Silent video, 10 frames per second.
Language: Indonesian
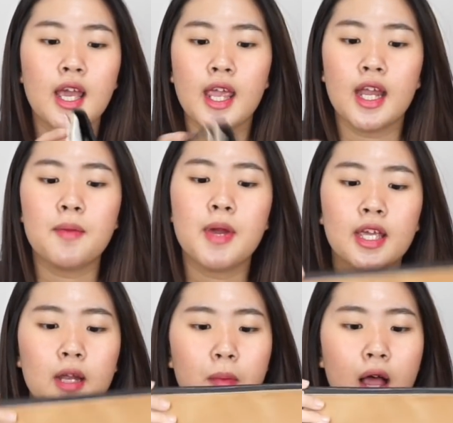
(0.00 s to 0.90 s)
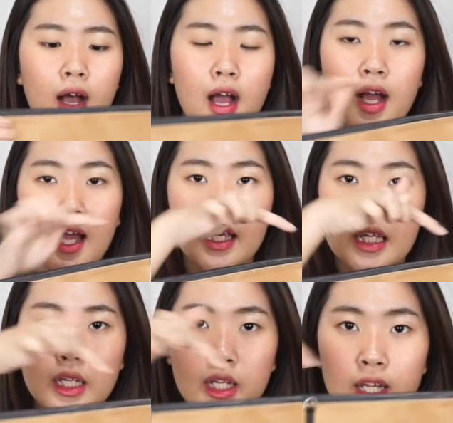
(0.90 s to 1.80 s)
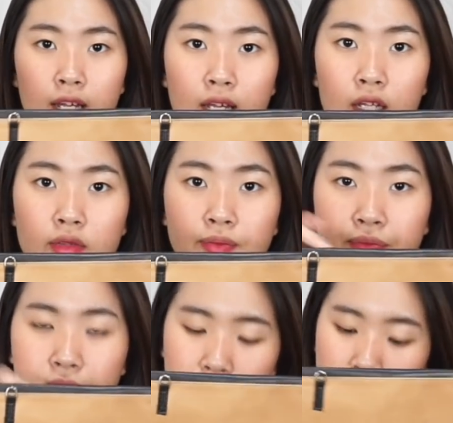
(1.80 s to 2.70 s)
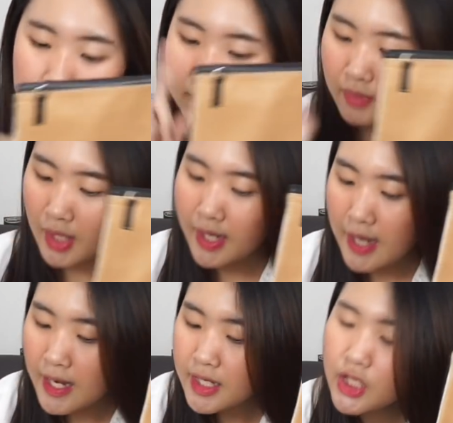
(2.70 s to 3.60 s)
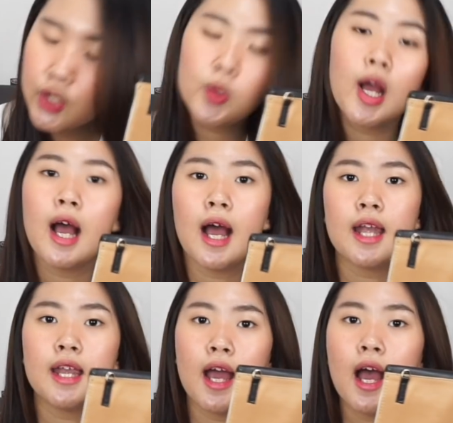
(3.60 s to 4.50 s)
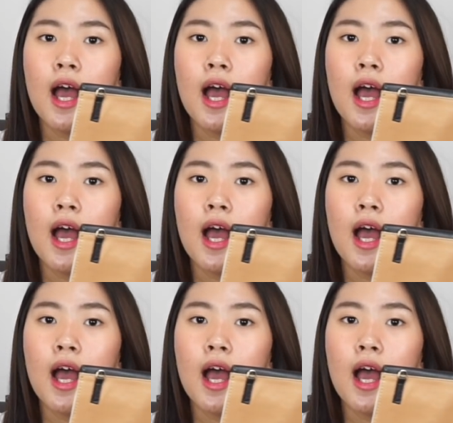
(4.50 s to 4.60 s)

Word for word: ini bagian belakang kayak gini dan dia juga ada